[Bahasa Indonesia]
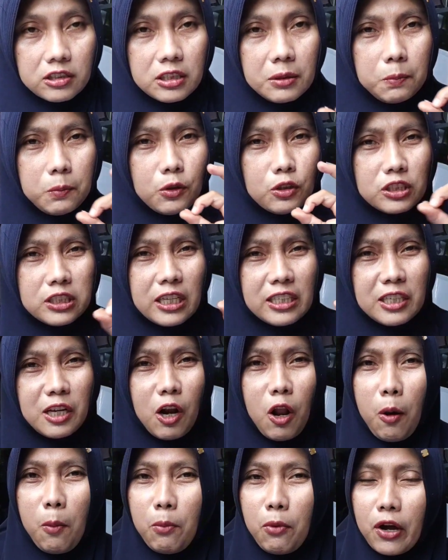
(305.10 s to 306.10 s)
ceplosannya
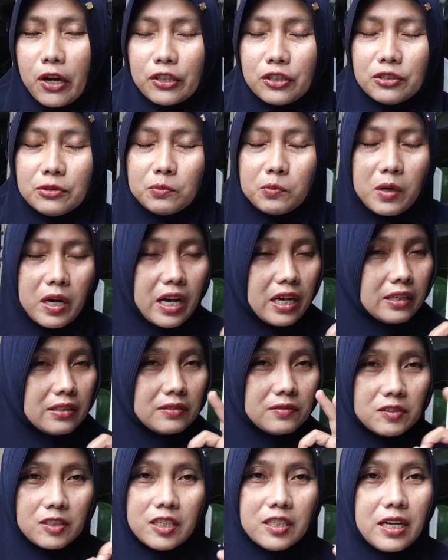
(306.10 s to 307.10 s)
lombok itu bah
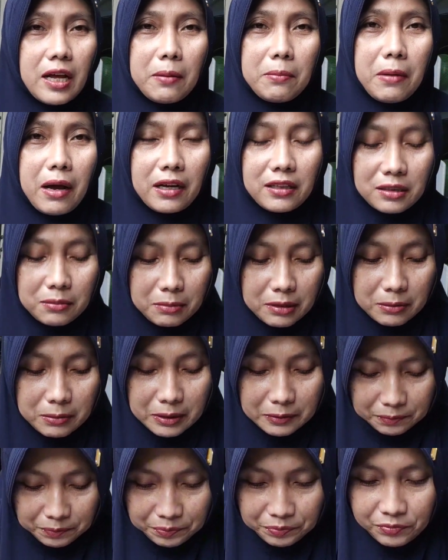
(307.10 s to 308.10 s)
nendang banget
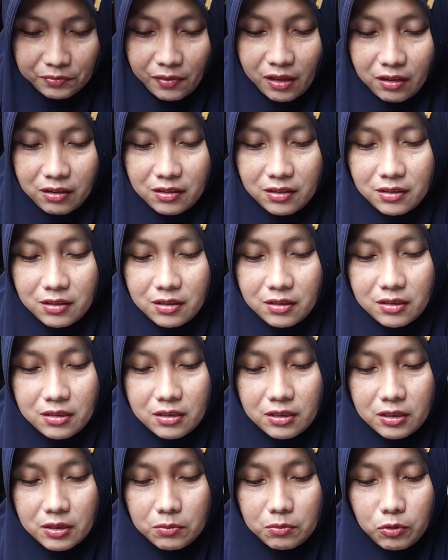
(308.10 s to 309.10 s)
teman-teman
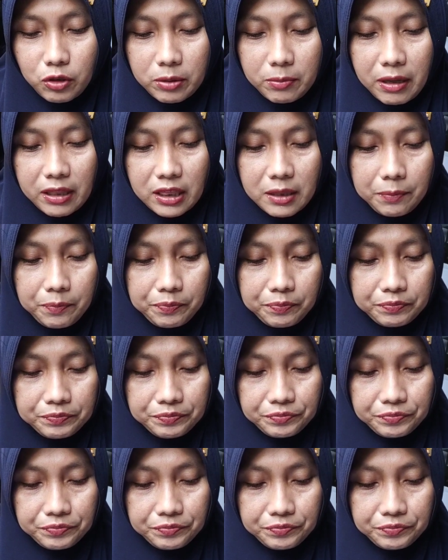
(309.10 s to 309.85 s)
mantep